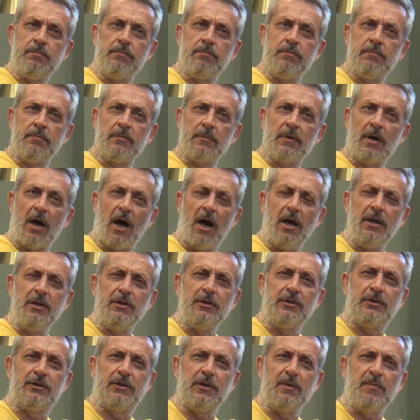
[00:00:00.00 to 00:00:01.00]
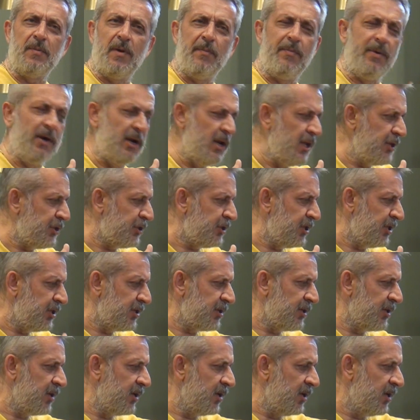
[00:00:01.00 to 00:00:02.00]
Nereye birleştiriyorsun? Ayrıştırma
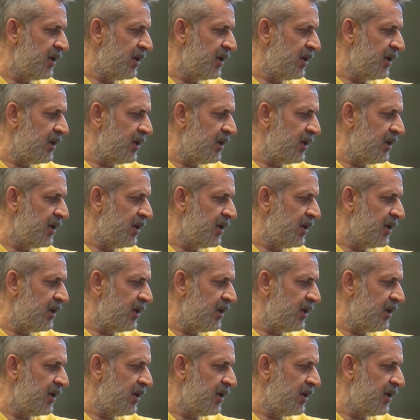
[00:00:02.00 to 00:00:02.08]
birleştir.